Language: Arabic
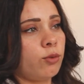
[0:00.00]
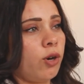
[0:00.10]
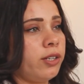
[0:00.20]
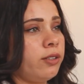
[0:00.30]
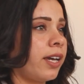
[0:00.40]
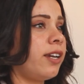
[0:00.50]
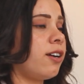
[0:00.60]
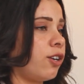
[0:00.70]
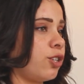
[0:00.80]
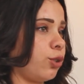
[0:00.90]
أدوار غير
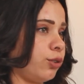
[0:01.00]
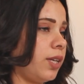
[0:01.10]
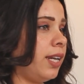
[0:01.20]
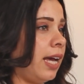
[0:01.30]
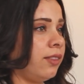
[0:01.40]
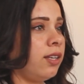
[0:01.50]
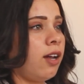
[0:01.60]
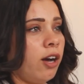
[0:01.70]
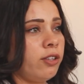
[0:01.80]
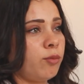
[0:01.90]
الجراشات احنا
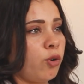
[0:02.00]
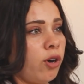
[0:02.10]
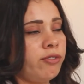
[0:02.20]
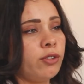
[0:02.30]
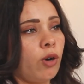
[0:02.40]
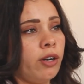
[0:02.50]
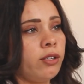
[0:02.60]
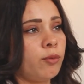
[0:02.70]
عندنا أرض منخفض وأرض